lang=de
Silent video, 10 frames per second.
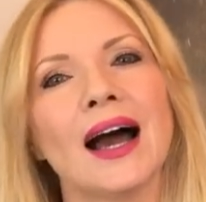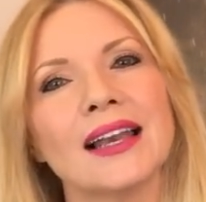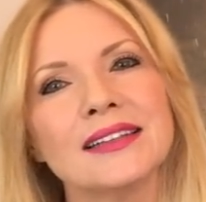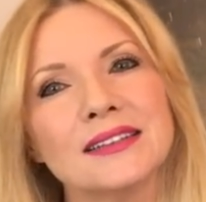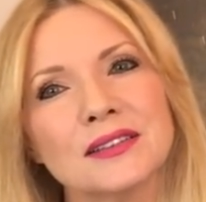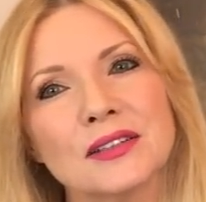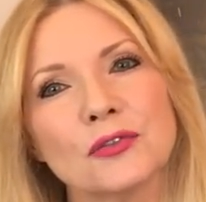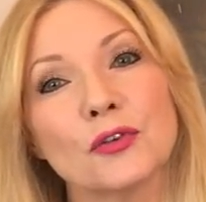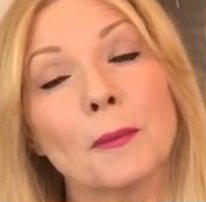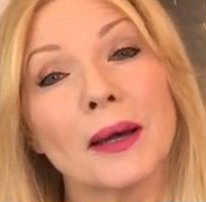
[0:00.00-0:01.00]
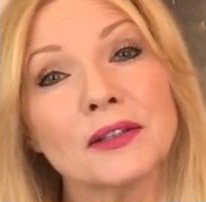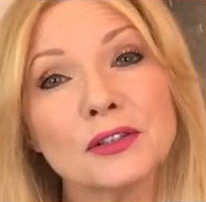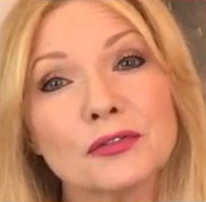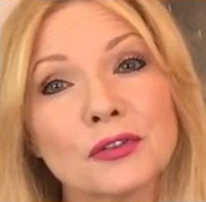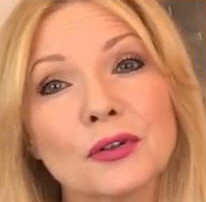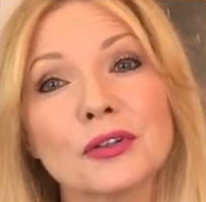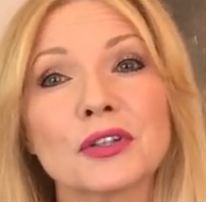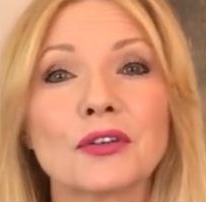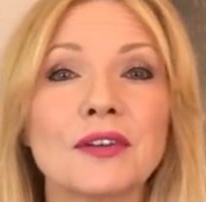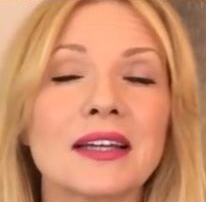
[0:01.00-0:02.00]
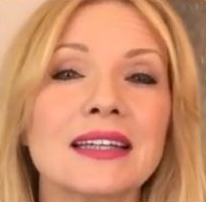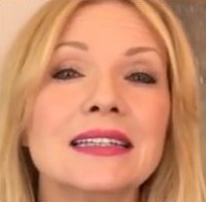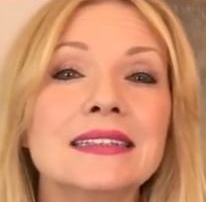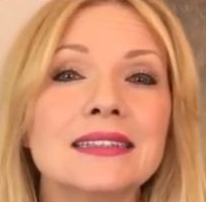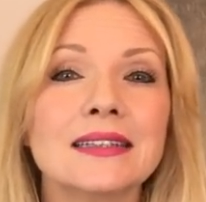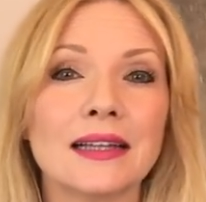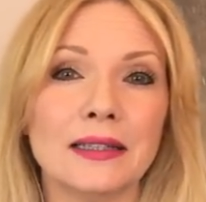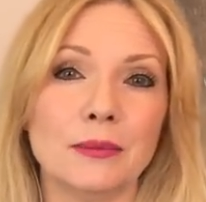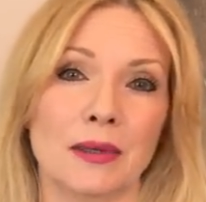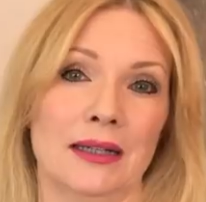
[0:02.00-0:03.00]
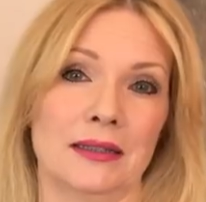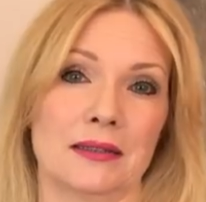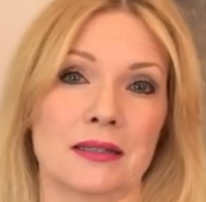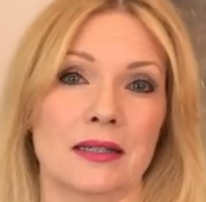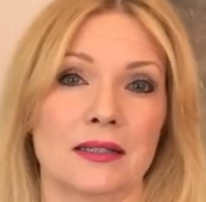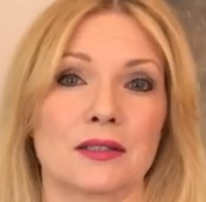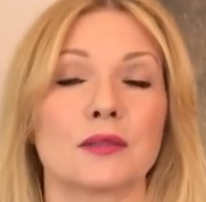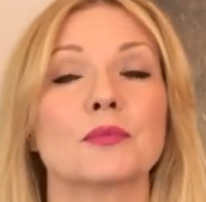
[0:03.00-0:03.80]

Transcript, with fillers: Allerdings sind für manche von euch Querelen in der Liebe angezeigt.